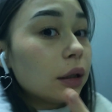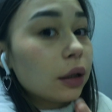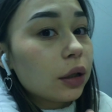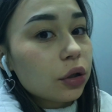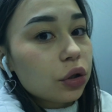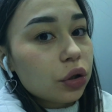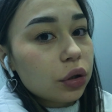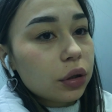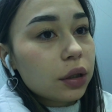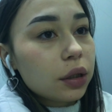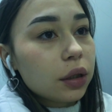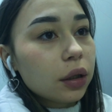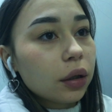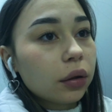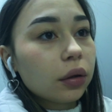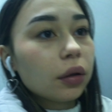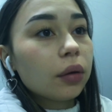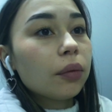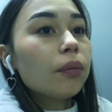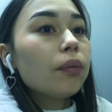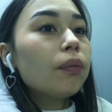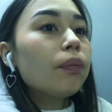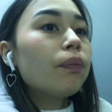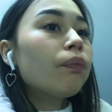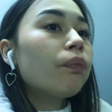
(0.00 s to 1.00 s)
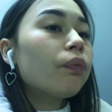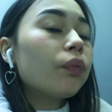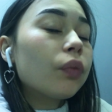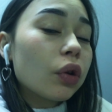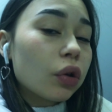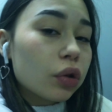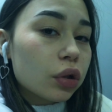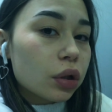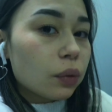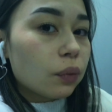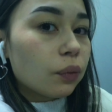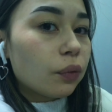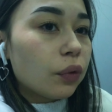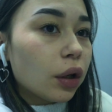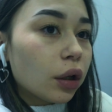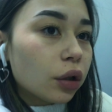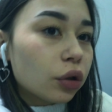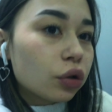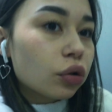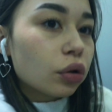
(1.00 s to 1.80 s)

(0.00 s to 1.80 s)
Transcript: даже где-то. Но сам факт,